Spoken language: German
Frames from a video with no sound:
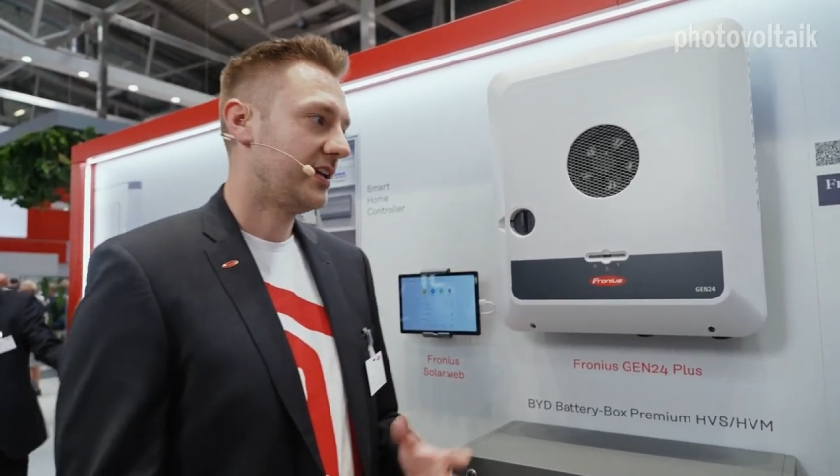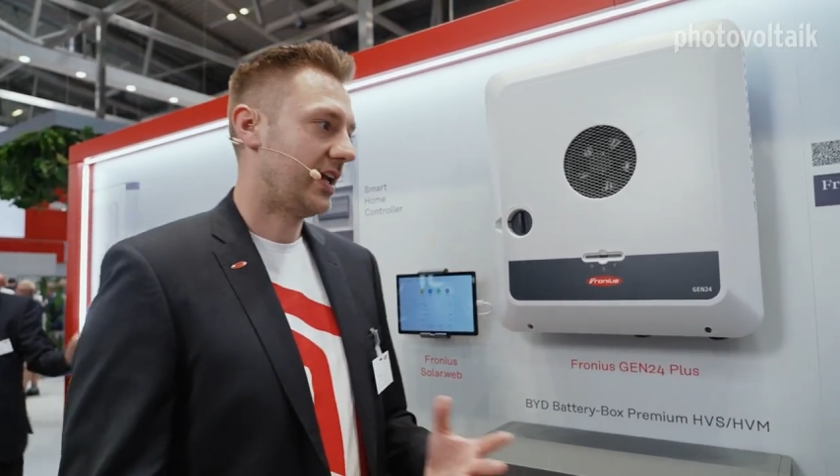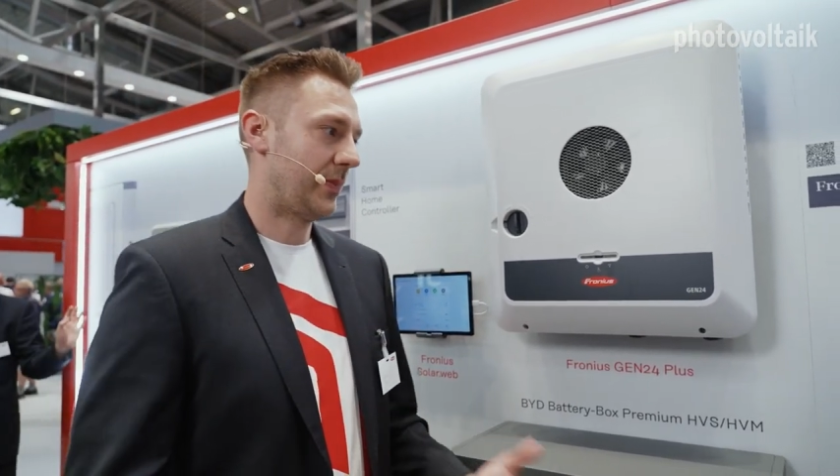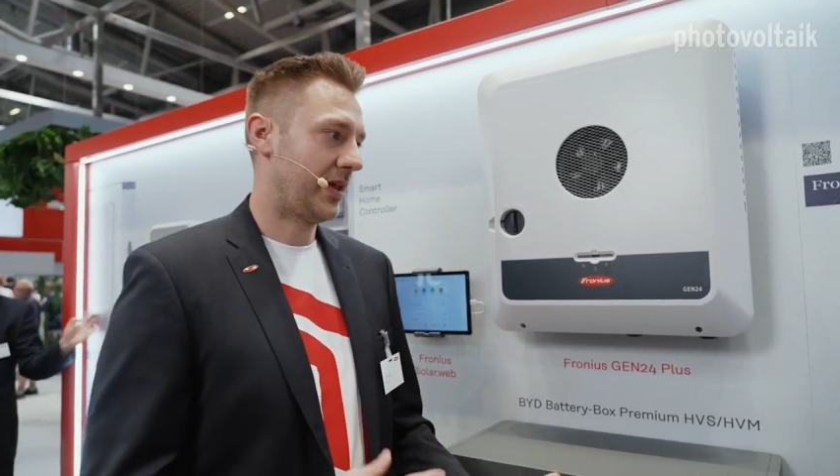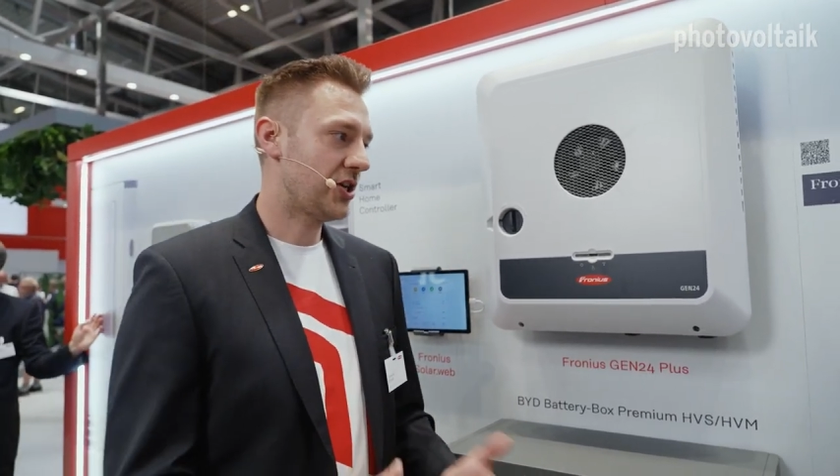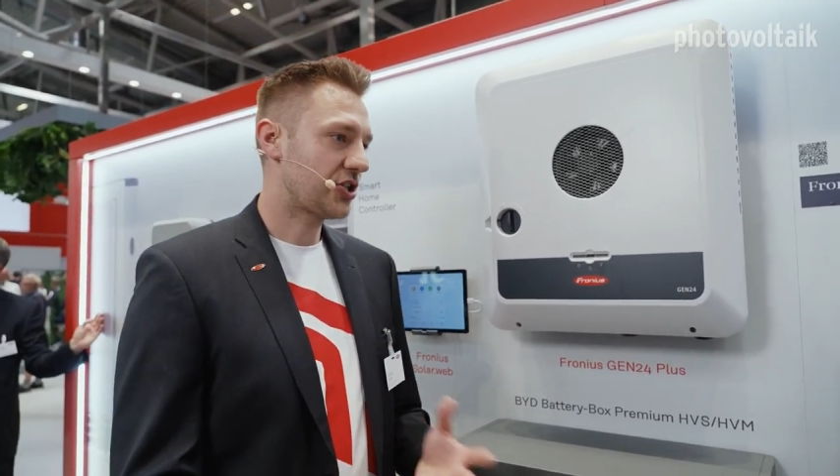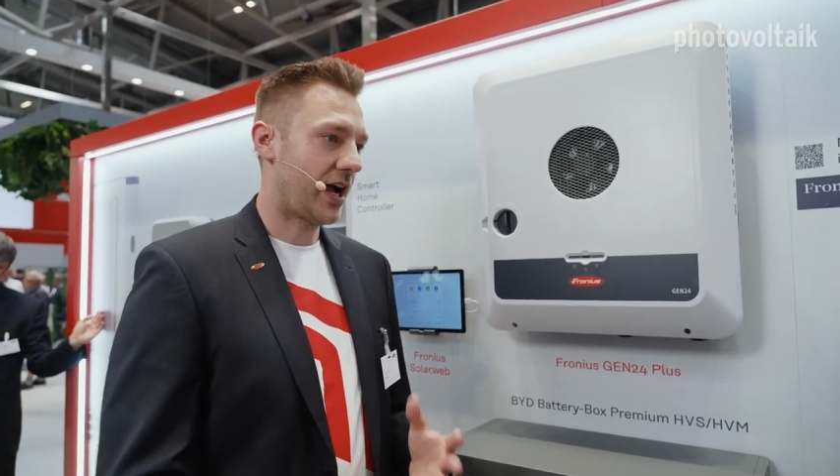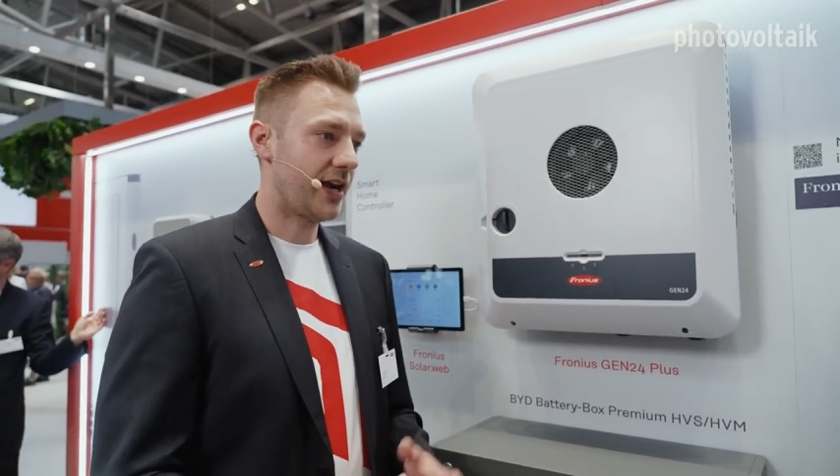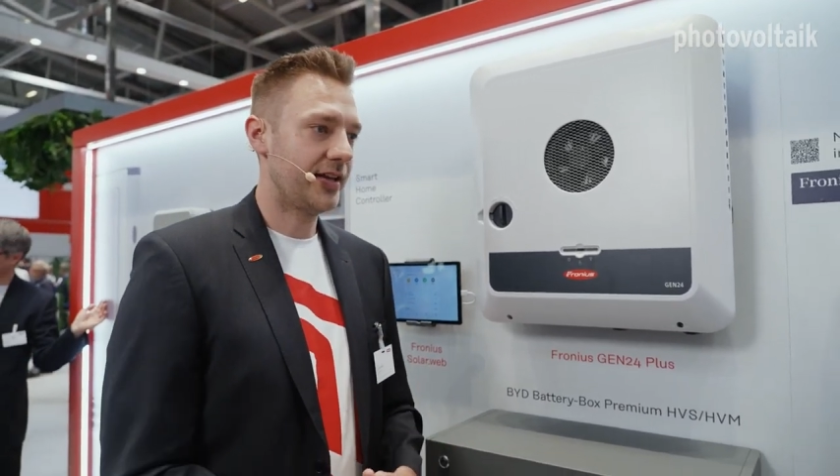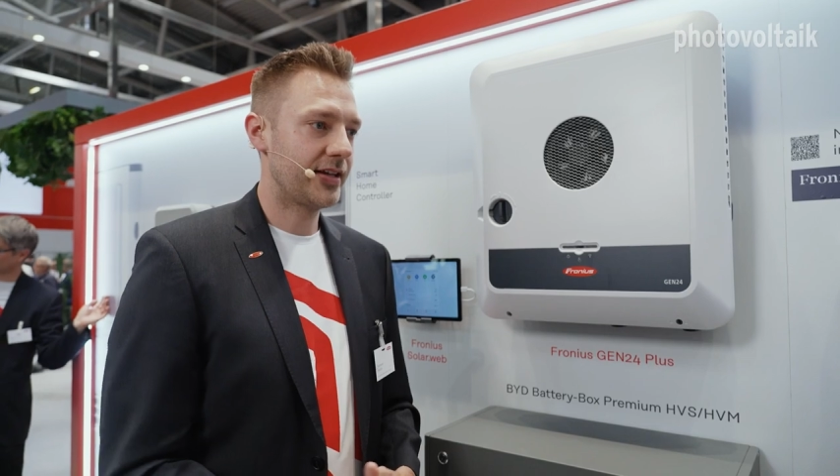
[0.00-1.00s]
Er managt
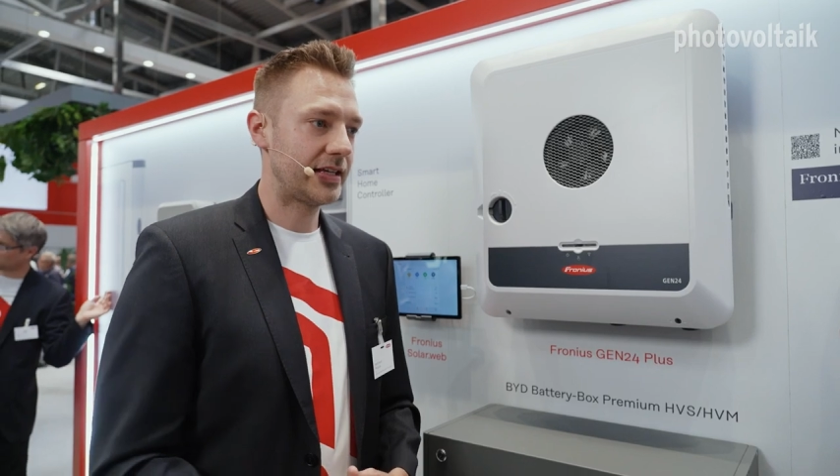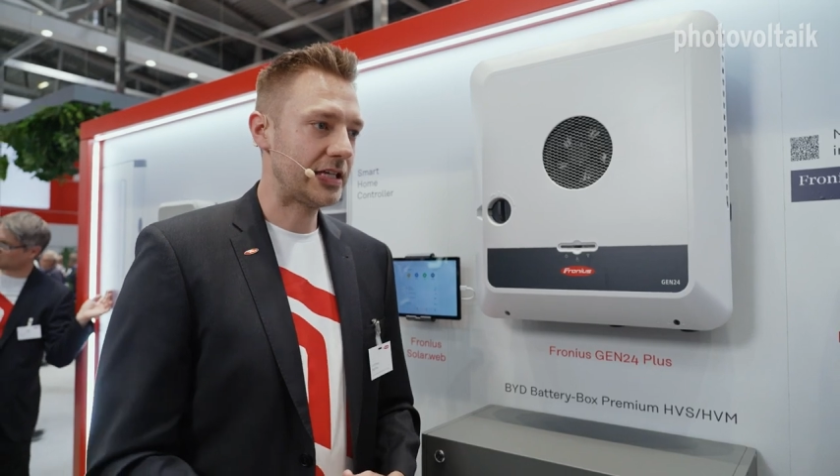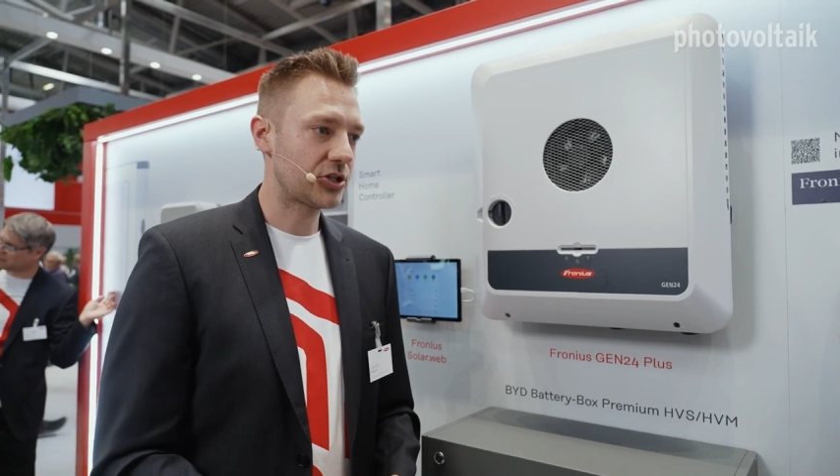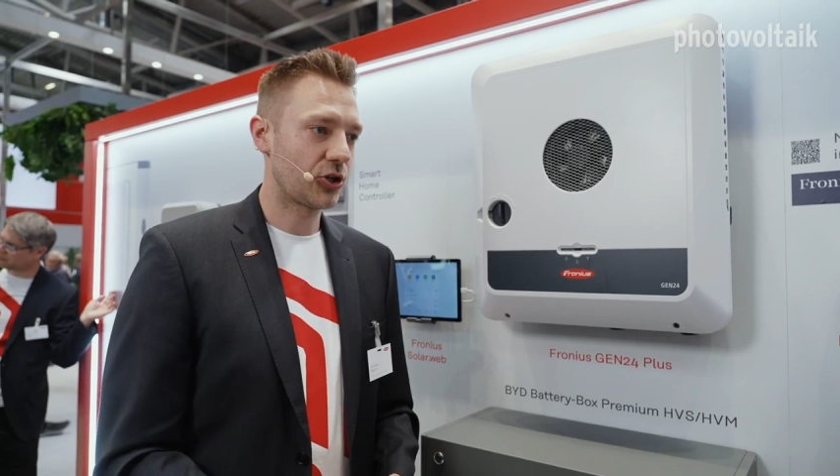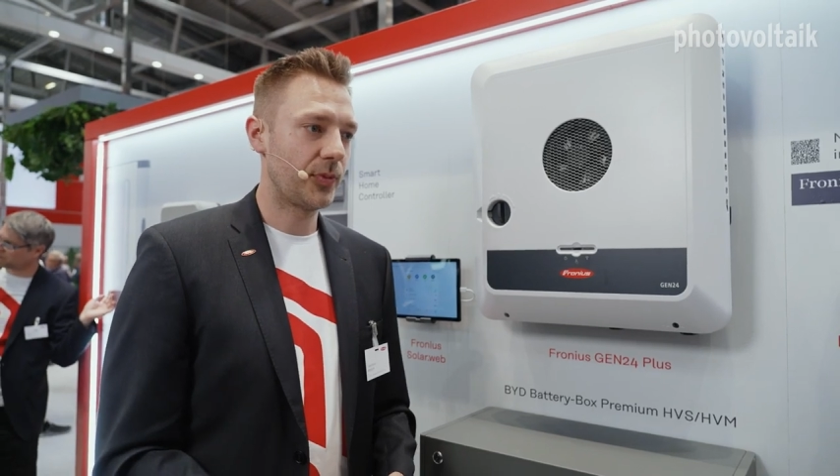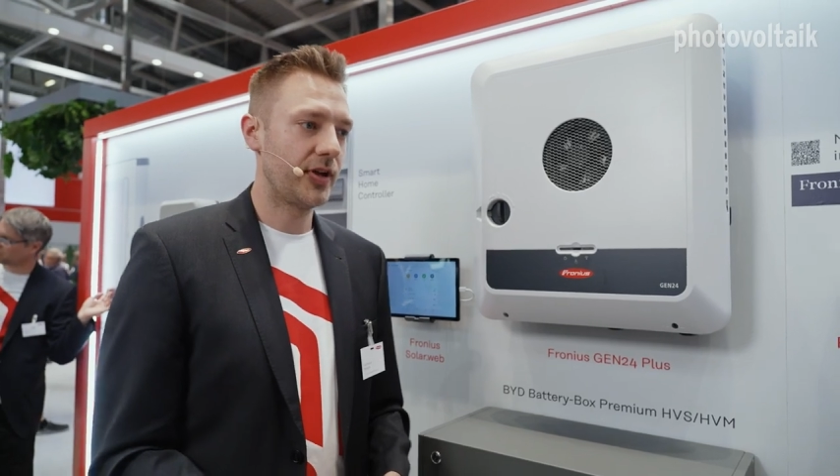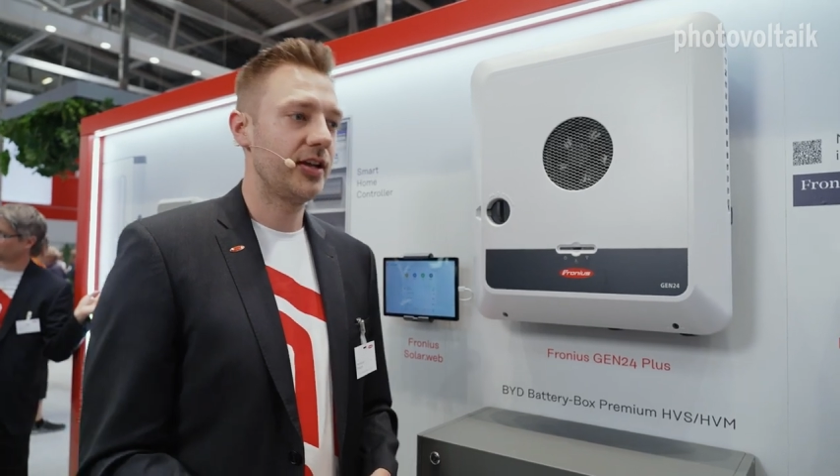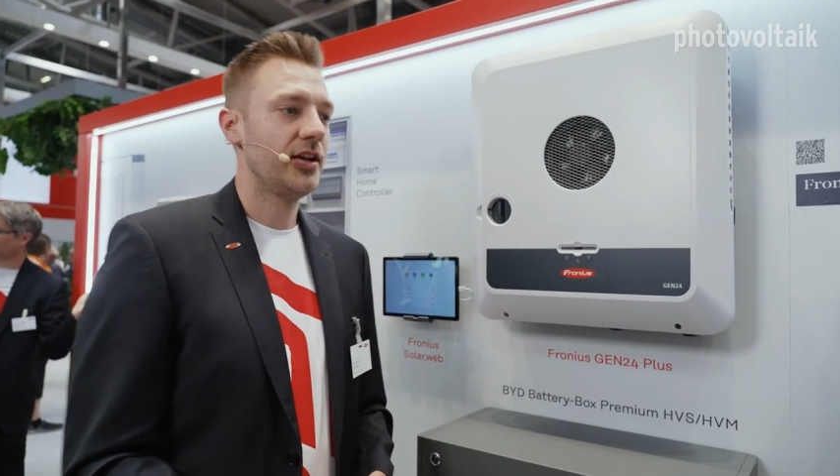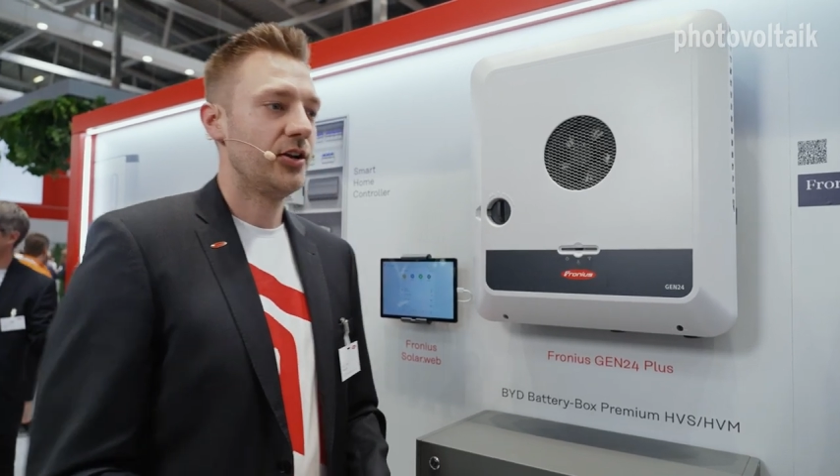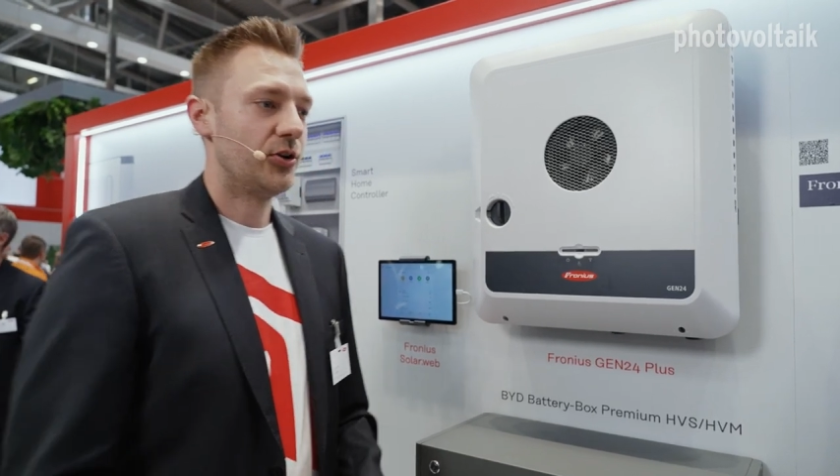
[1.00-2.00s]
alle Energieströme